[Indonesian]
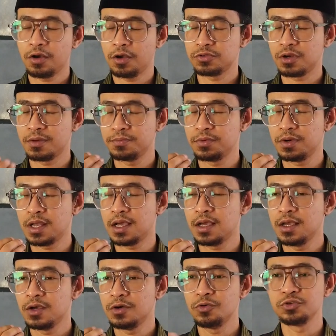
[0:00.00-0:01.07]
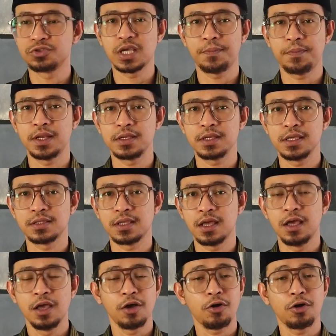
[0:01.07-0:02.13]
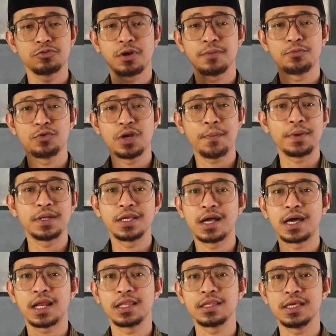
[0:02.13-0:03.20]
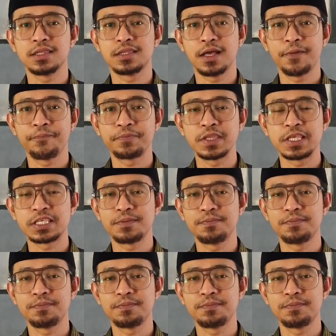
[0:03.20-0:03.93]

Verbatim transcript: kotor pula ucapan kita, kotor pula pendengaran kita.